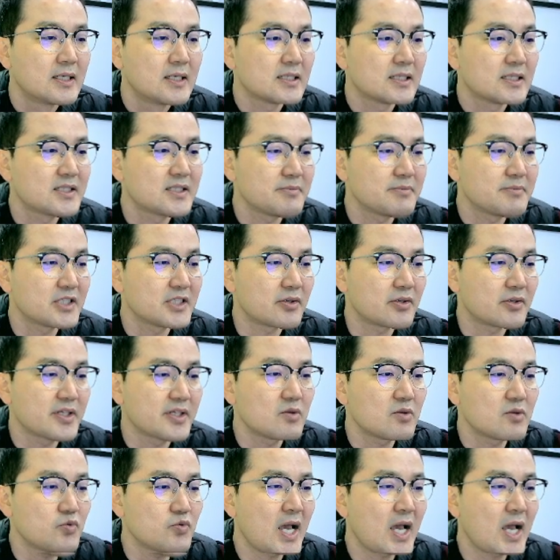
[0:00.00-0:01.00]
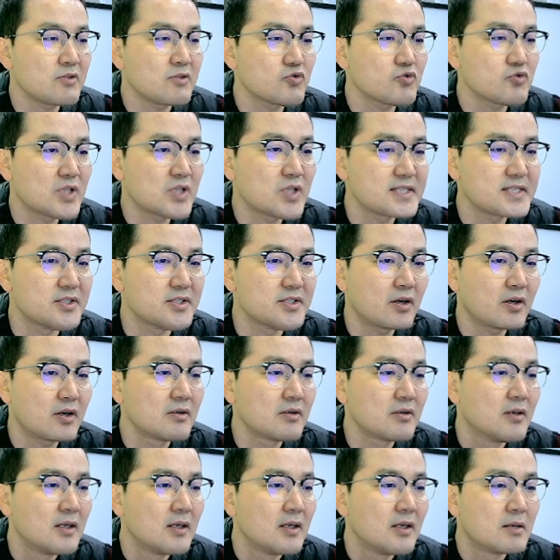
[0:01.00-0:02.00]
그다음에 덕양구 행주 산성
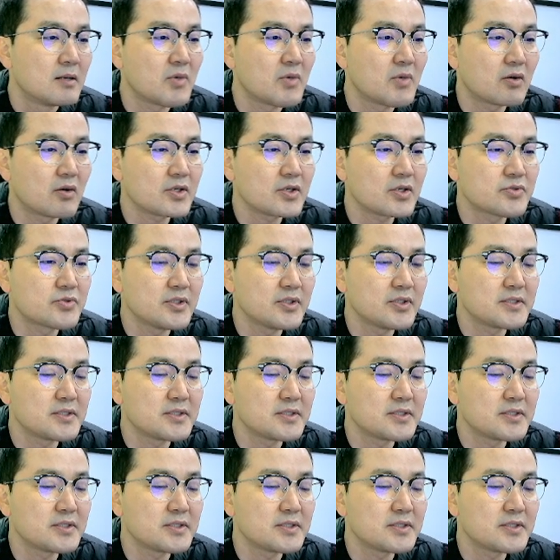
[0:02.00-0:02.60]
먹거리촌